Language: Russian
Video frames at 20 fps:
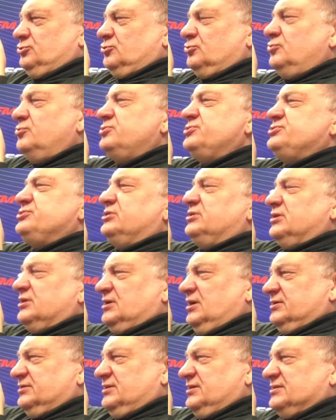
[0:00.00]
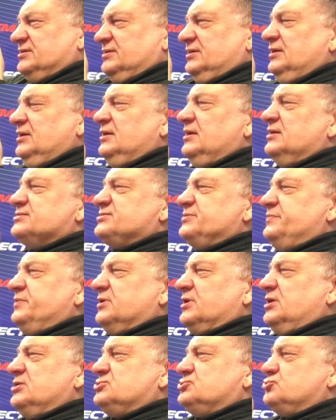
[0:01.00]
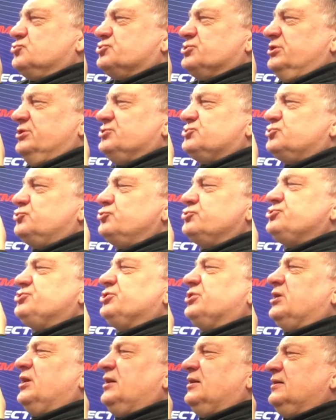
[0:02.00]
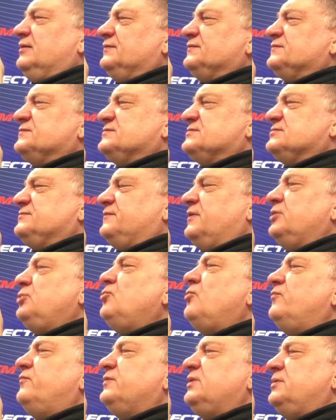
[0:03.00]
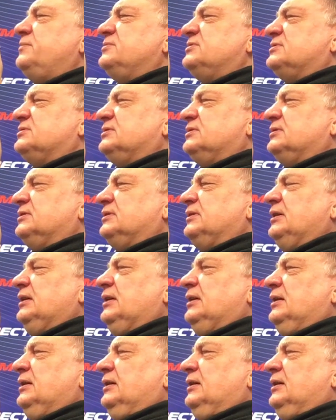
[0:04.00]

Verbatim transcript: Другое дело, когда собирается уже листочек, а в свое время-то